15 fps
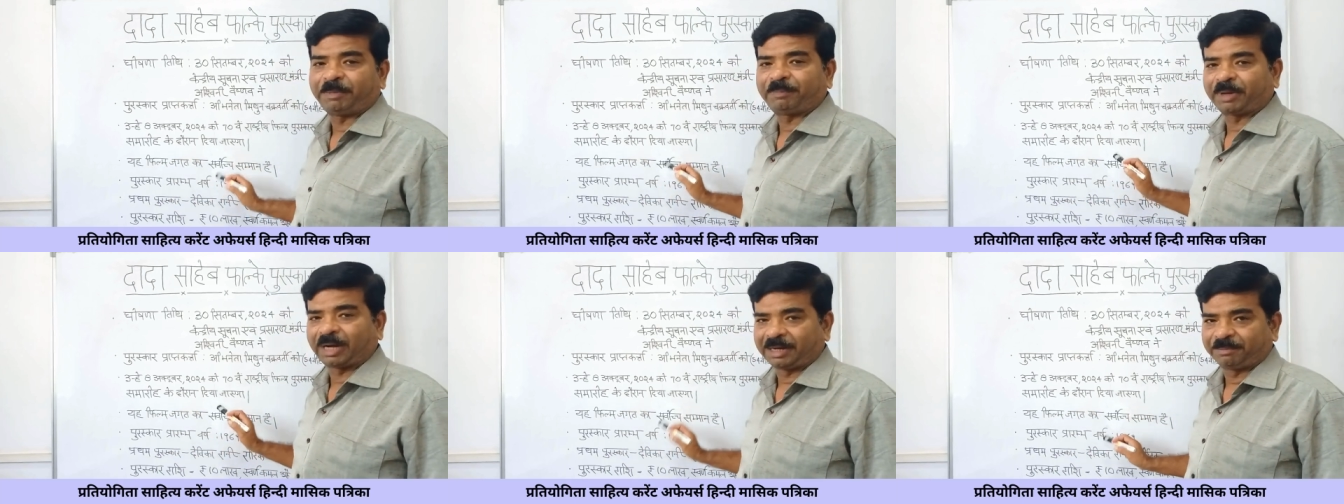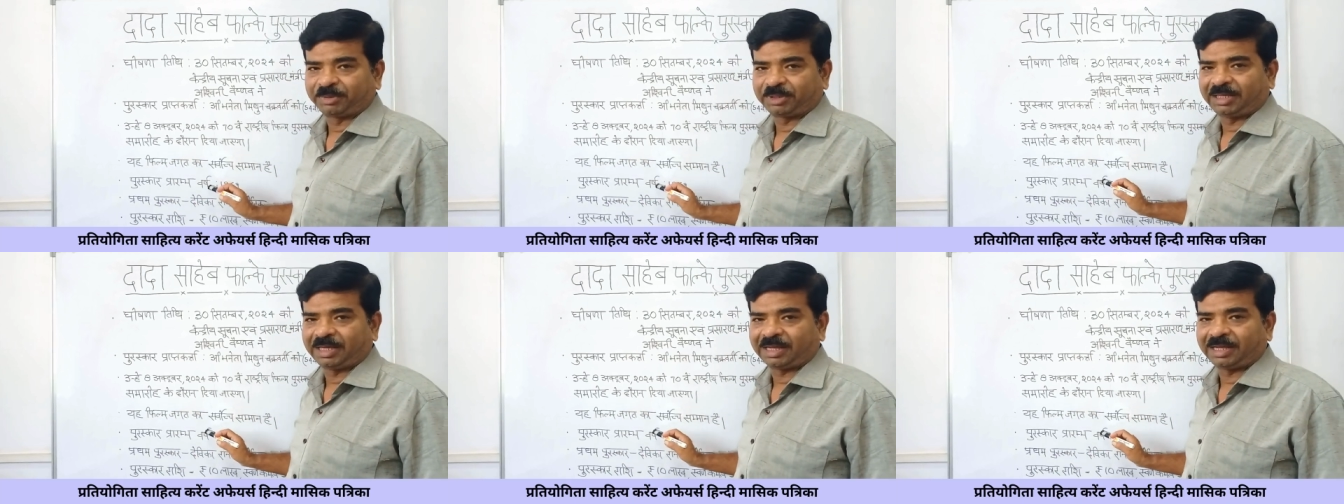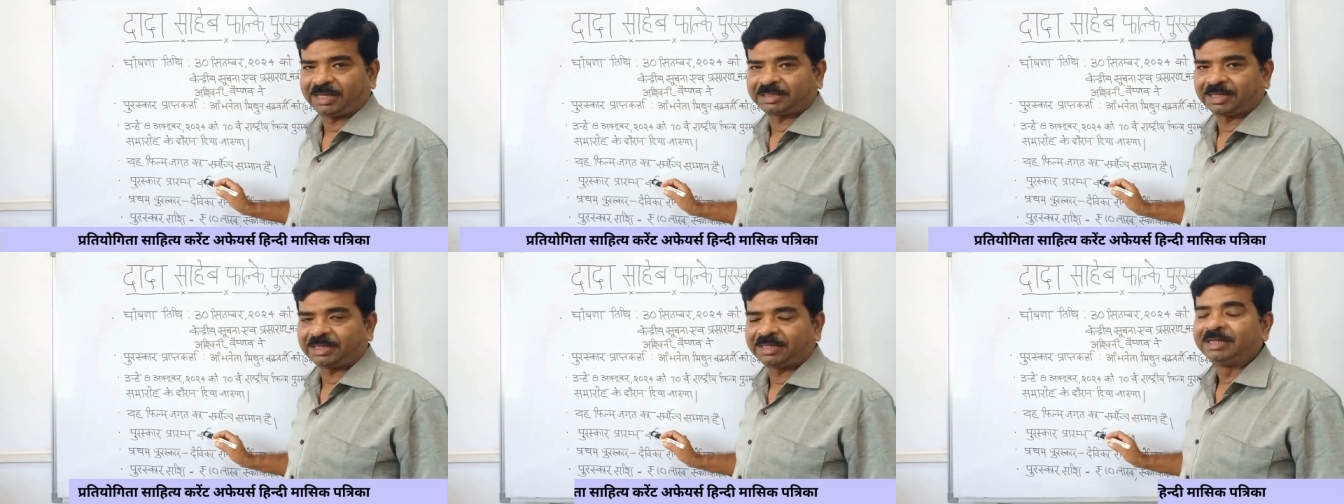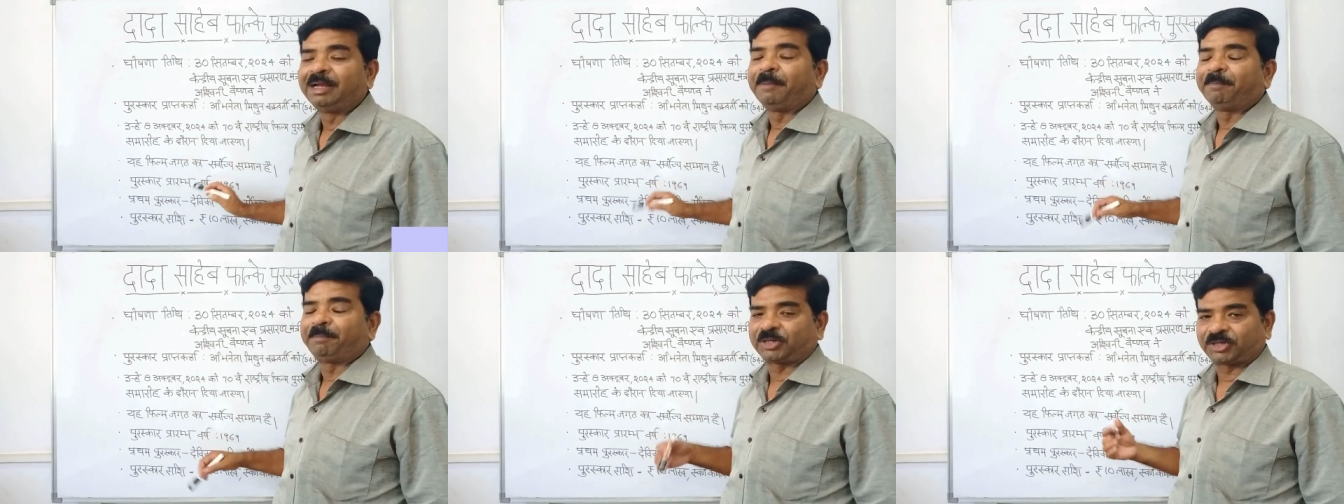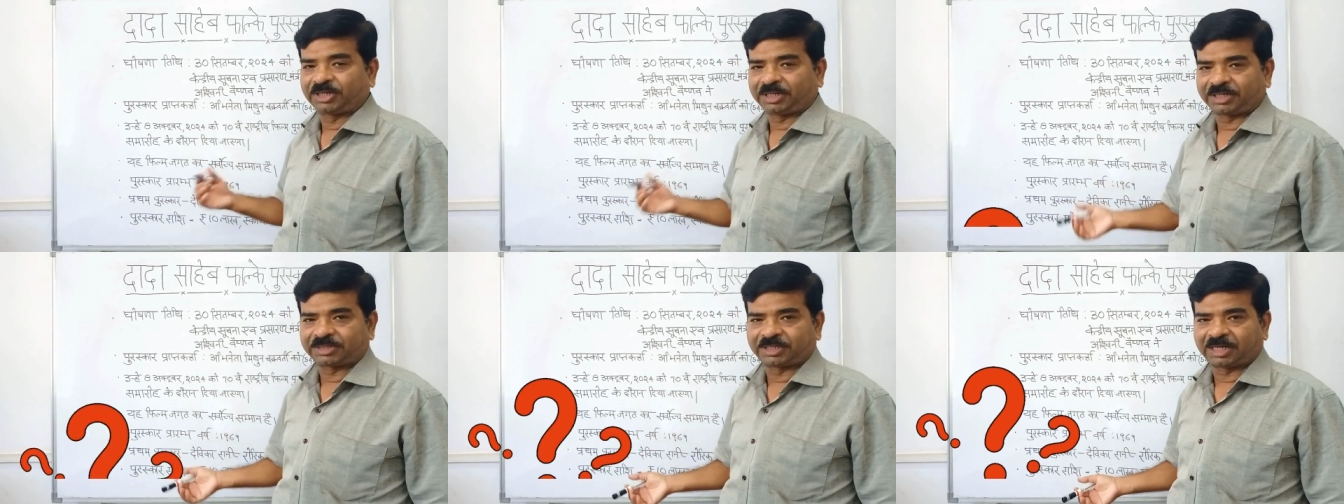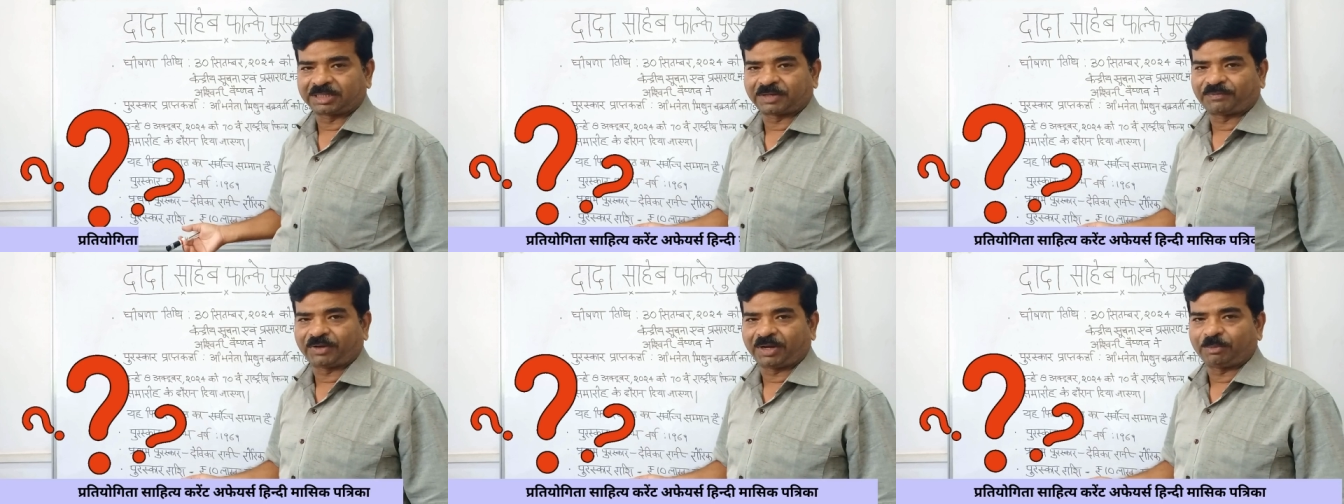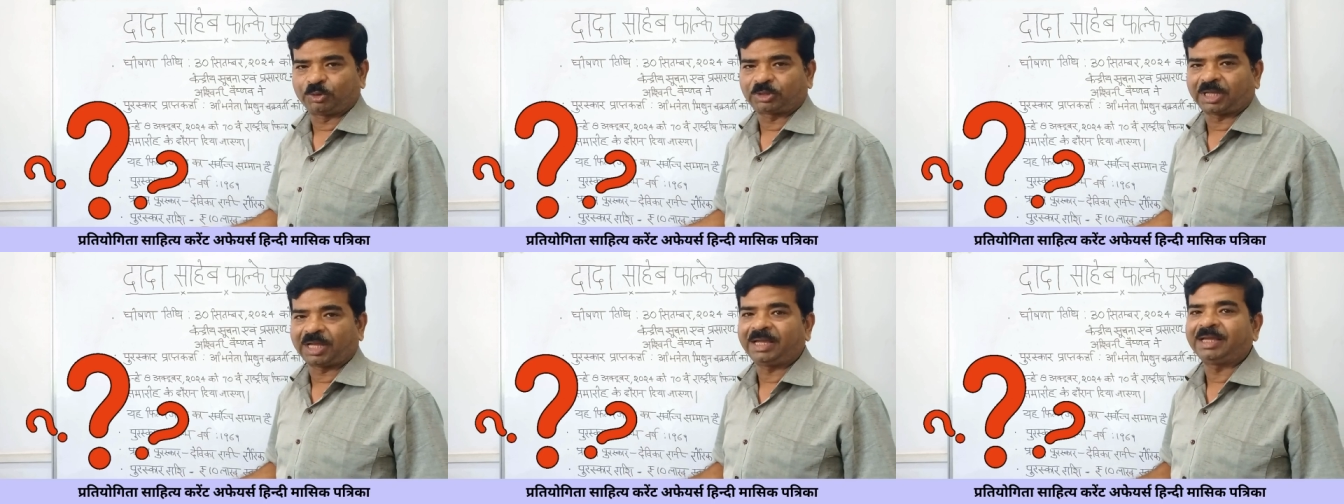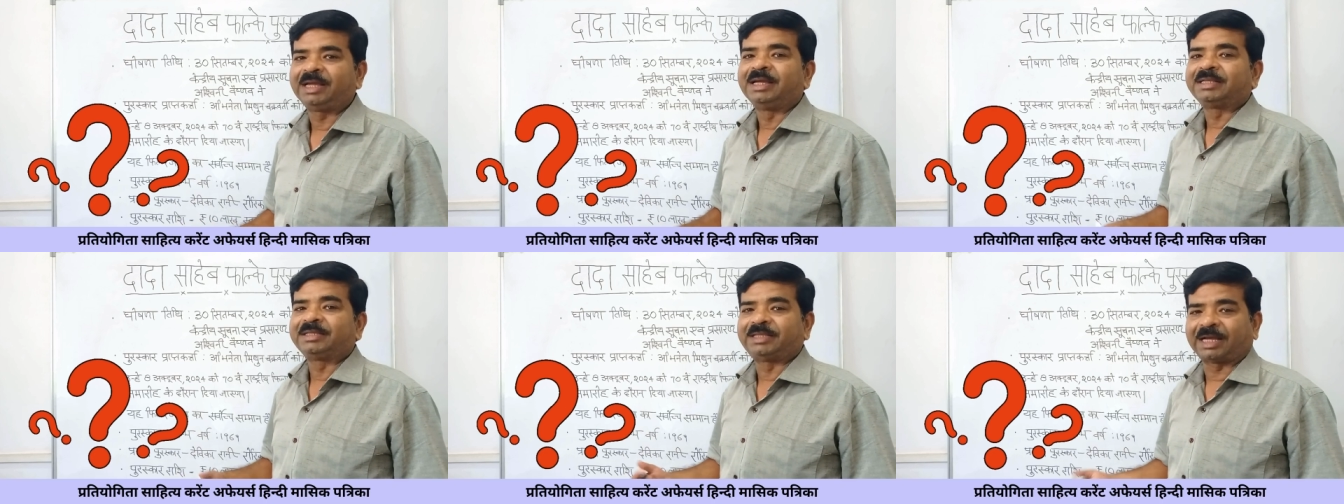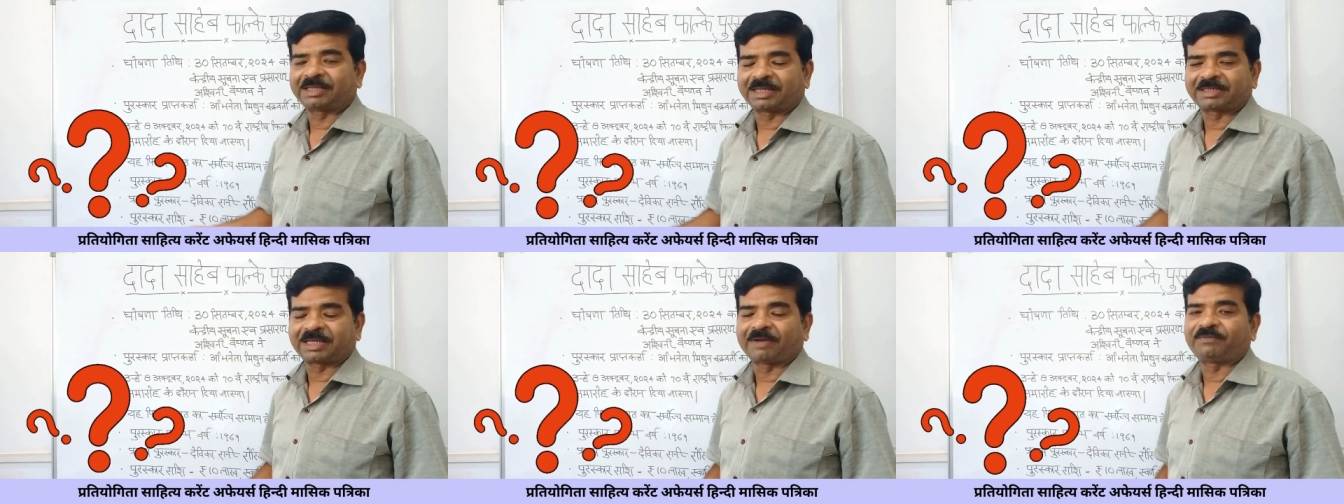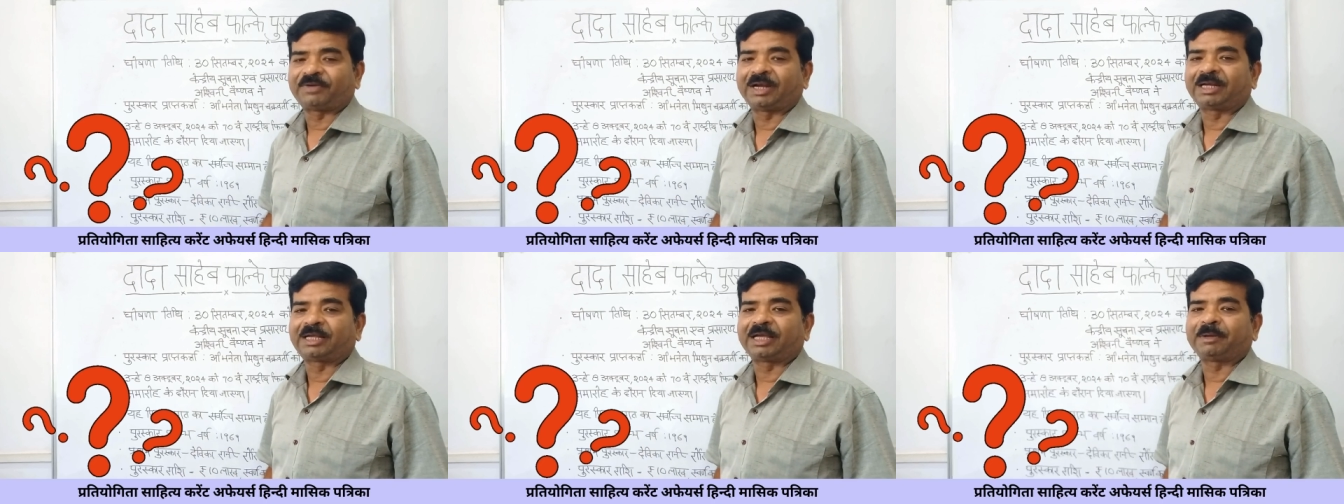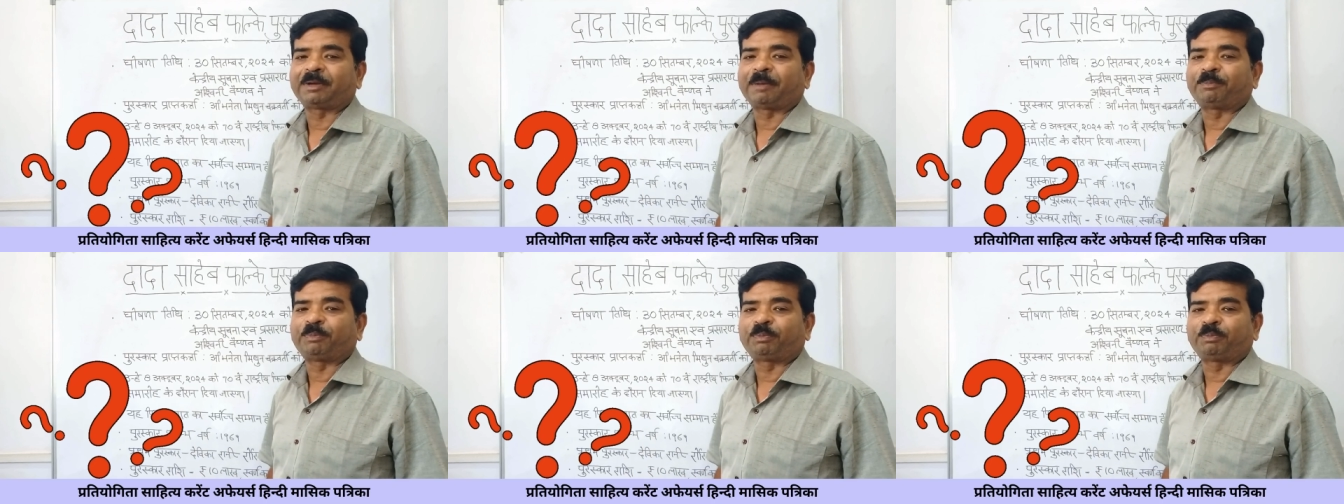में प्रारंभ किया गया था प्रश्न किस तरह से फ्रेम होता है दादा साहब फाल्के का